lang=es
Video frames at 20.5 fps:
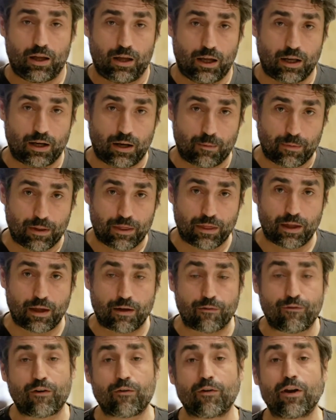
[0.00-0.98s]
En el mes
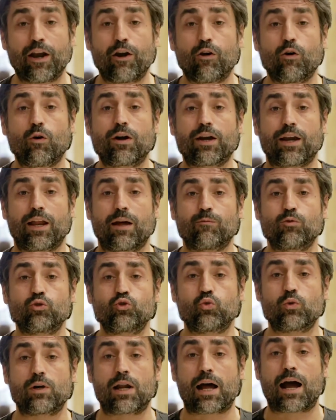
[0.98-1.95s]
de febrero
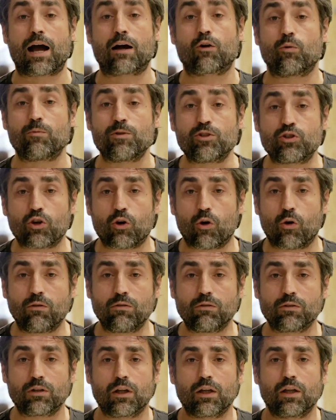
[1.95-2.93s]
creamos una comisión